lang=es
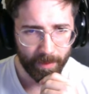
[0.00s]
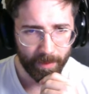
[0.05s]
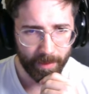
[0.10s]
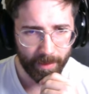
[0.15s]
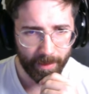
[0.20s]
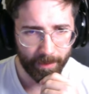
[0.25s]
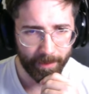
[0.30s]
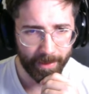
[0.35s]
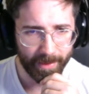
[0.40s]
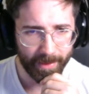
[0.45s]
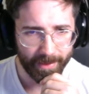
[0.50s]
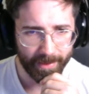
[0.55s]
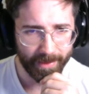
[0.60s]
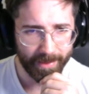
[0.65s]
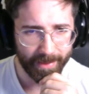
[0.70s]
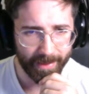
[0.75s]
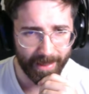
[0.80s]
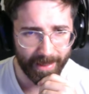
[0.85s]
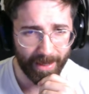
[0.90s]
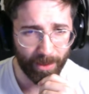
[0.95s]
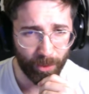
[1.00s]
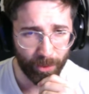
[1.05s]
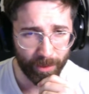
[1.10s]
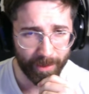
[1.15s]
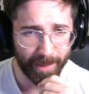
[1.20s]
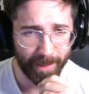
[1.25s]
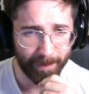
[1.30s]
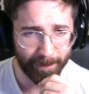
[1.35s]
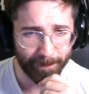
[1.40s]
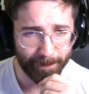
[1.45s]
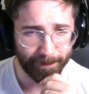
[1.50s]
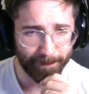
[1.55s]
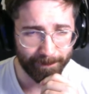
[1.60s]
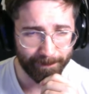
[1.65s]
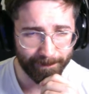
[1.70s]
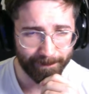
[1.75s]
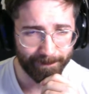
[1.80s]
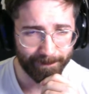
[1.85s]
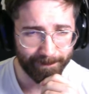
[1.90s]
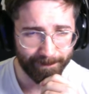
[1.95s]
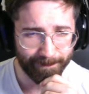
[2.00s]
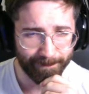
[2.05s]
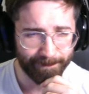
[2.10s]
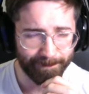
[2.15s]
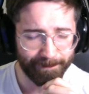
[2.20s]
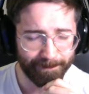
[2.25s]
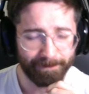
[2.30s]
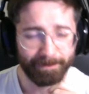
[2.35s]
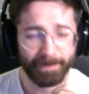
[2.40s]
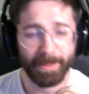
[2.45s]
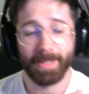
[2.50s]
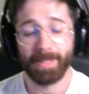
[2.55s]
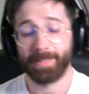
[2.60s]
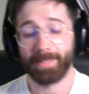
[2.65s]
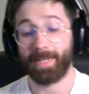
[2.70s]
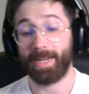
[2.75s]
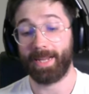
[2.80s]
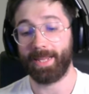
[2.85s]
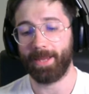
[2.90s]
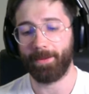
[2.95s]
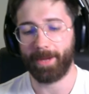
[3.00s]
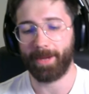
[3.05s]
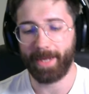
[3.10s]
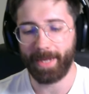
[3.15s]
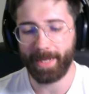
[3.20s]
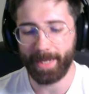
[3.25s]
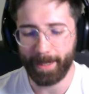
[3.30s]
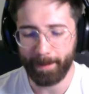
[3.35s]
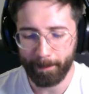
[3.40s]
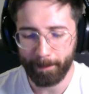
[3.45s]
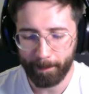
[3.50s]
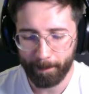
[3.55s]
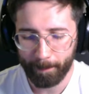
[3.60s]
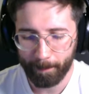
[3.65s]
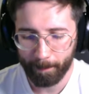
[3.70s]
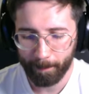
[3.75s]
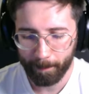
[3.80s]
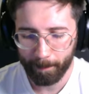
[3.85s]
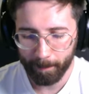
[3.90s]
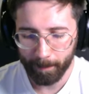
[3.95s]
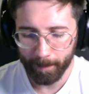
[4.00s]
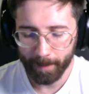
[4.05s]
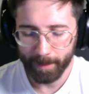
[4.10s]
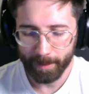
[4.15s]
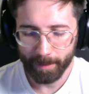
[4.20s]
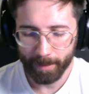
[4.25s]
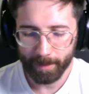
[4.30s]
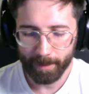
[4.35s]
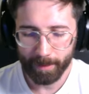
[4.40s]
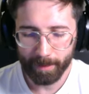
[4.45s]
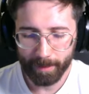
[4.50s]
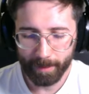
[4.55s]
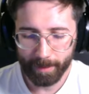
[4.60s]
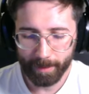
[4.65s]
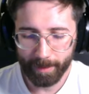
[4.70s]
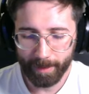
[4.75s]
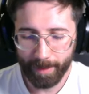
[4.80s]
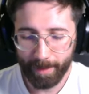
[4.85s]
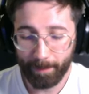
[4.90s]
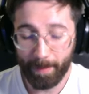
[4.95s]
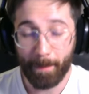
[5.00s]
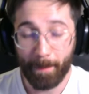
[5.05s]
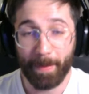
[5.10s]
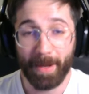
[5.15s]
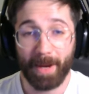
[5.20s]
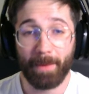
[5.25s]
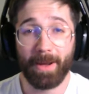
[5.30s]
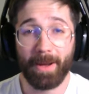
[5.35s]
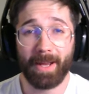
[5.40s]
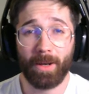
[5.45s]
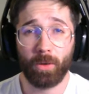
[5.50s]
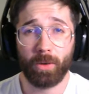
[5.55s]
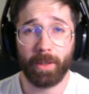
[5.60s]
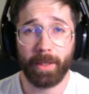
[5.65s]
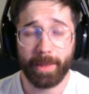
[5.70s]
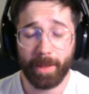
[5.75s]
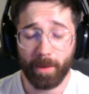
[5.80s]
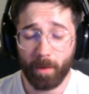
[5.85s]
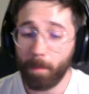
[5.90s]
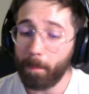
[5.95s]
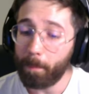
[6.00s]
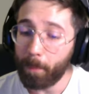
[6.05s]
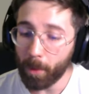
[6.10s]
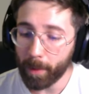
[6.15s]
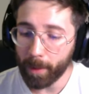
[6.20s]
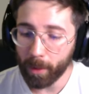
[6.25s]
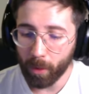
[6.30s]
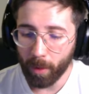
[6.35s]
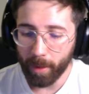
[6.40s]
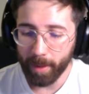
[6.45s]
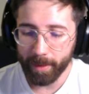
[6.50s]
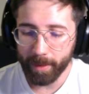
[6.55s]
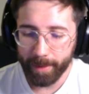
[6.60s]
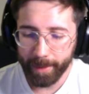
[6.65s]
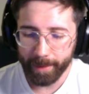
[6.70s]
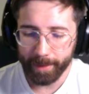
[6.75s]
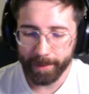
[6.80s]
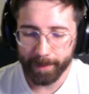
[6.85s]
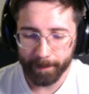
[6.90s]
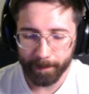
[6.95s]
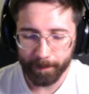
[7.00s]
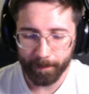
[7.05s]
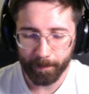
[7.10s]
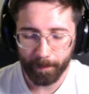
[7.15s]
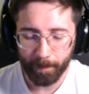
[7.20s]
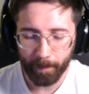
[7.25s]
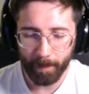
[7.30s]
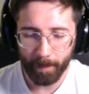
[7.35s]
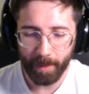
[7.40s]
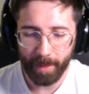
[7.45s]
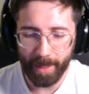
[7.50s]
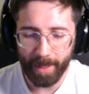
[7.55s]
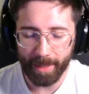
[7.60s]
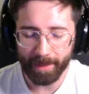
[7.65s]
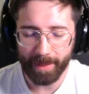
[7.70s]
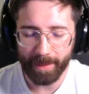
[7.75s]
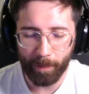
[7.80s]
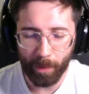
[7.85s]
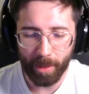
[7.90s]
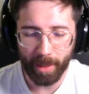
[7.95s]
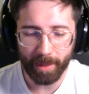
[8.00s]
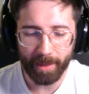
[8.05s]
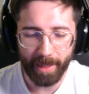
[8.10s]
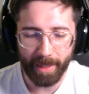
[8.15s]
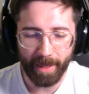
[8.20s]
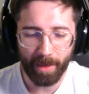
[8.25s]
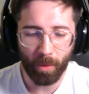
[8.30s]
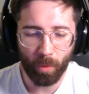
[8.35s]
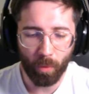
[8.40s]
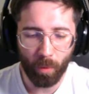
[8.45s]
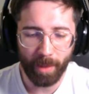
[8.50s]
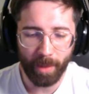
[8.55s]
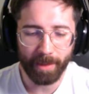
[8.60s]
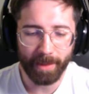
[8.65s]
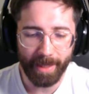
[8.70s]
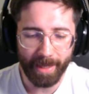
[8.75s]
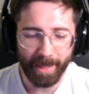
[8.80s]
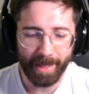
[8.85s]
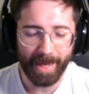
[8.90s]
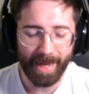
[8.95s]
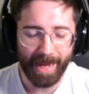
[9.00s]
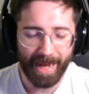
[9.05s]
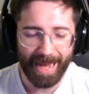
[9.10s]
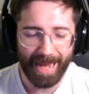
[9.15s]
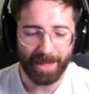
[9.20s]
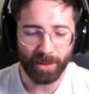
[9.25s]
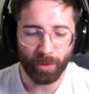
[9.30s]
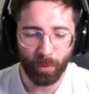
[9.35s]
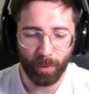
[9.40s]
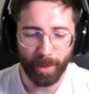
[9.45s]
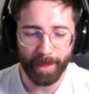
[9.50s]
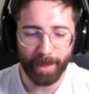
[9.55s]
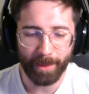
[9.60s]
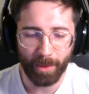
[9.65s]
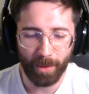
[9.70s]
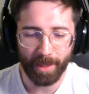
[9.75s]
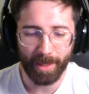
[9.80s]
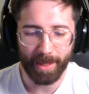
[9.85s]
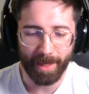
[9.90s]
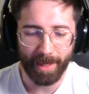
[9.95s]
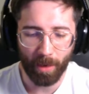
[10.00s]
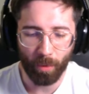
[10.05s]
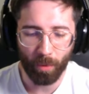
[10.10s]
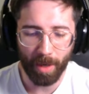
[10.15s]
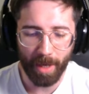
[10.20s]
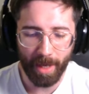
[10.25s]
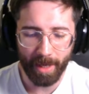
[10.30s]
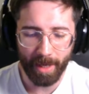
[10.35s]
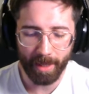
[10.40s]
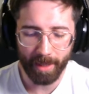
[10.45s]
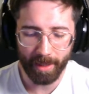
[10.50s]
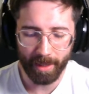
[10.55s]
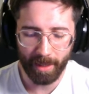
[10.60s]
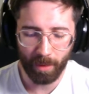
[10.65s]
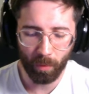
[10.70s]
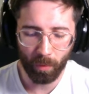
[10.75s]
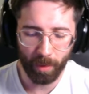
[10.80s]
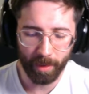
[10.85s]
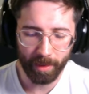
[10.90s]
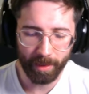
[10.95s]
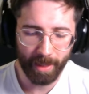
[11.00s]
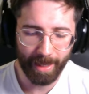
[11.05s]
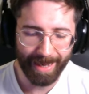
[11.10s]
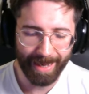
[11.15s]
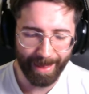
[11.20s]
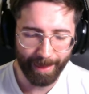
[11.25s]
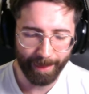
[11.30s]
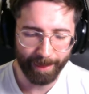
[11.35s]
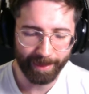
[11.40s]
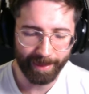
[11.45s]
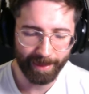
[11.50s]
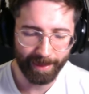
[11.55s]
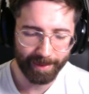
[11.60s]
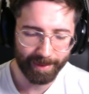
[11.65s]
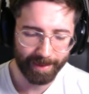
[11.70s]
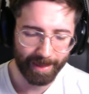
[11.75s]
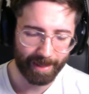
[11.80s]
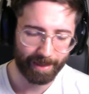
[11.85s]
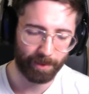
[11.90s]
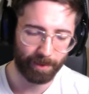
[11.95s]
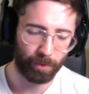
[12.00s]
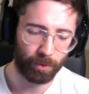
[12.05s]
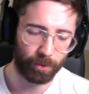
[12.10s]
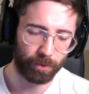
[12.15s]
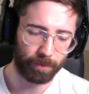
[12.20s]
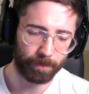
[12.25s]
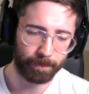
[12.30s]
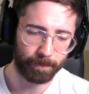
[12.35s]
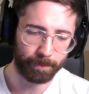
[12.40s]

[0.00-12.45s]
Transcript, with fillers: A ver si se le agota. Se la lleva ella. Me esperaba que lo utilizara un poquito antes. Y ahora tenemos que tener en cuenta que las curaciones regular y duende lanza dardos.